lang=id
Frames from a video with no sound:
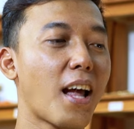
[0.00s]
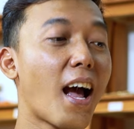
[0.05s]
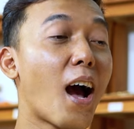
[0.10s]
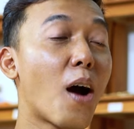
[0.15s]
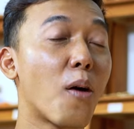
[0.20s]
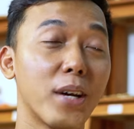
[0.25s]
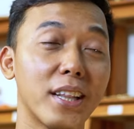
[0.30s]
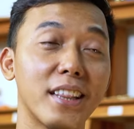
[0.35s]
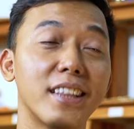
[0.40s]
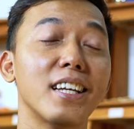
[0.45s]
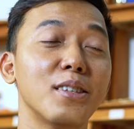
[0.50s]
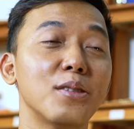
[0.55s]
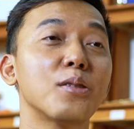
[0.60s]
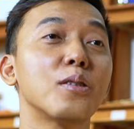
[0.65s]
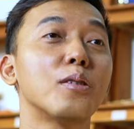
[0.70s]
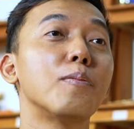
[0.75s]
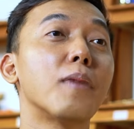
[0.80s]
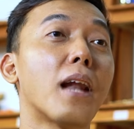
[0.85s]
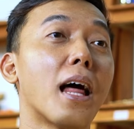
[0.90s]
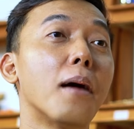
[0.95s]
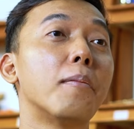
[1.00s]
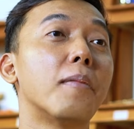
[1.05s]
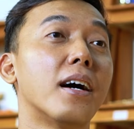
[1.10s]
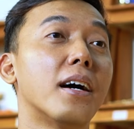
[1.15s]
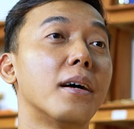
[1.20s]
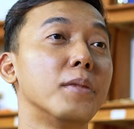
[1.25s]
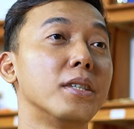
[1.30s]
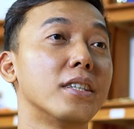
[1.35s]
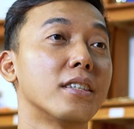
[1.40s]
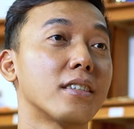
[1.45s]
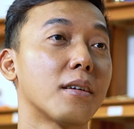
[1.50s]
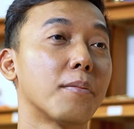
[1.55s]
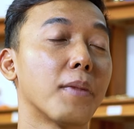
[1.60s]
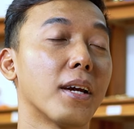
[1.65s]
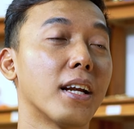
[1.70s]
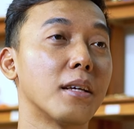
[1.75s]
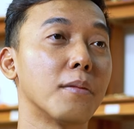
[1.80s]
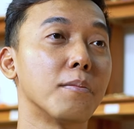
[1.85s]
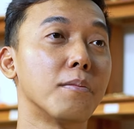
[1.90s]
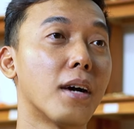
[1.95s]
awetnya cukup lama bisa
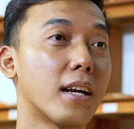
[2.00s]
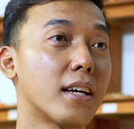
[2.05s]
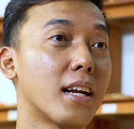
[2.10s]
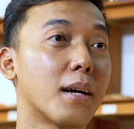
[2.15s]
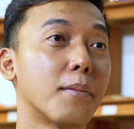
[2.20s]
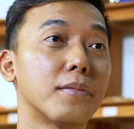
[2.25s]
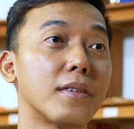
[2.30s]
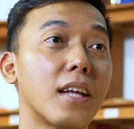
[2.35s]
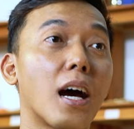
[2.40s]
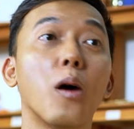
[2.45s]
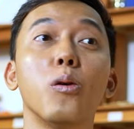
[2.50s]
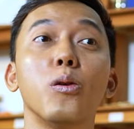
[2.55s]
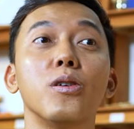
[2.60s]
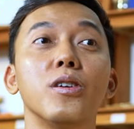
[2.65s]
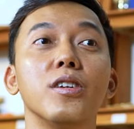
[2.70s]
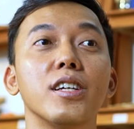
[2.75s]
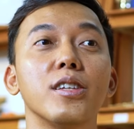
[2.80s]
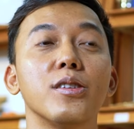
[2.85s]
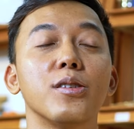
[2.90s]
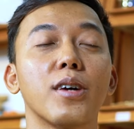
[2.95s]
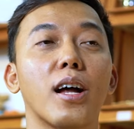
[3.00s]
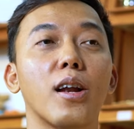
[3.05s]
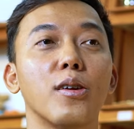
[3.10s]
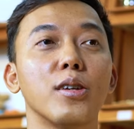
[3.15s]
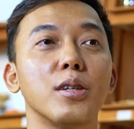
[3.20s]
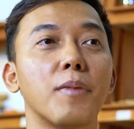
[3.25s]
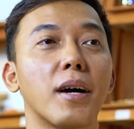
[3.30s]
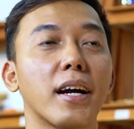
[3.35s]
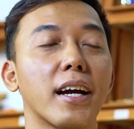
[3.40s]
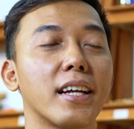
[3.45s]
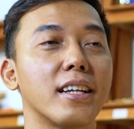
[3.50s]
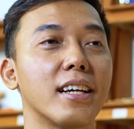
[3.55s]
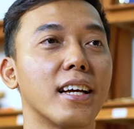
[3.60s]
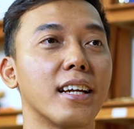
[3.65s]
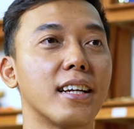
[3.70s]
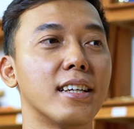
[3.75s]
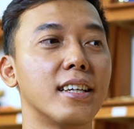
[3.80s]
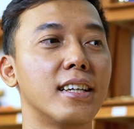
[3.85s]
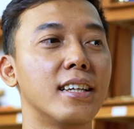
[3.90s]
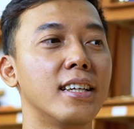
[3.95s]
sampai 5-6 tahun gitu kalau dipakai dengan